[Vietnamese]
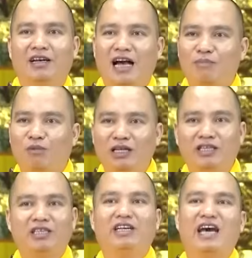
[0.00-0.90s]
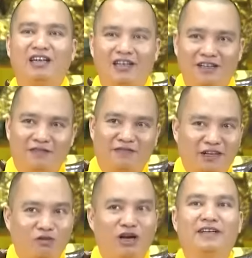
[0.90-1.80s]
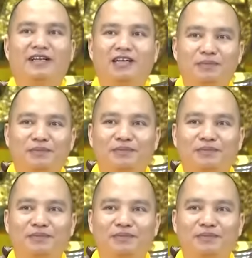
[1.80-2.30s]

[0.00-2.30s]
Ăn món gì thì ăn, vẫn quay về cơm,